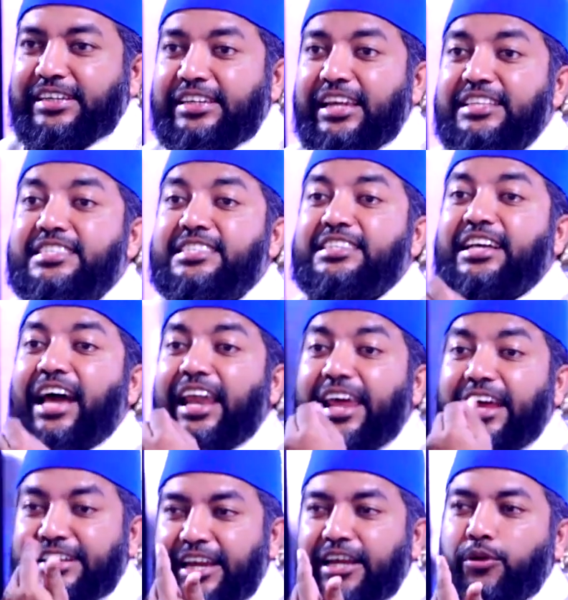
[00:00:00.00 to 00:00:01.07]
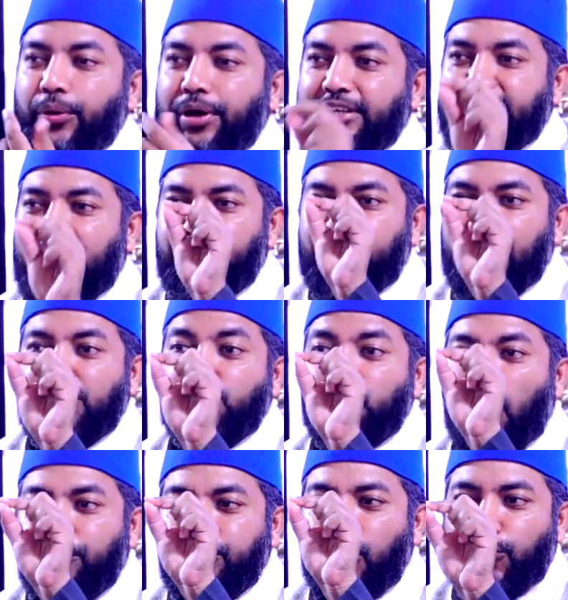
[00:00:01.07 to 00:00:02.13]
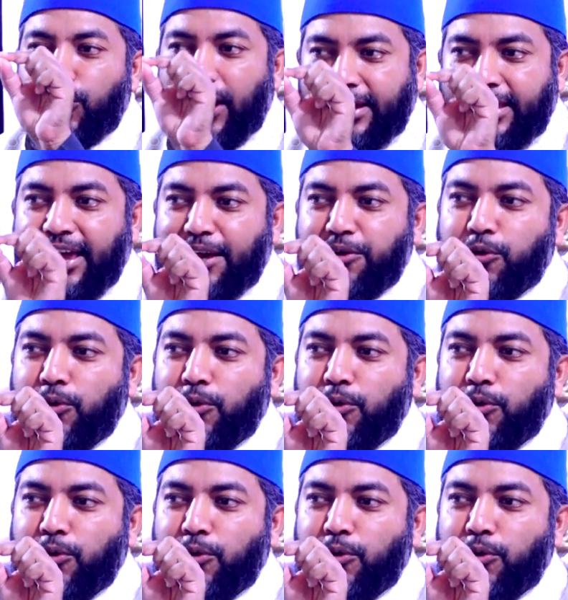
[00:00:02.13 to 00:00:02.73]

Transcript: ডিসকানেক্টেড হয়ে যায় আপনারা শব্দগুলা খেয়াল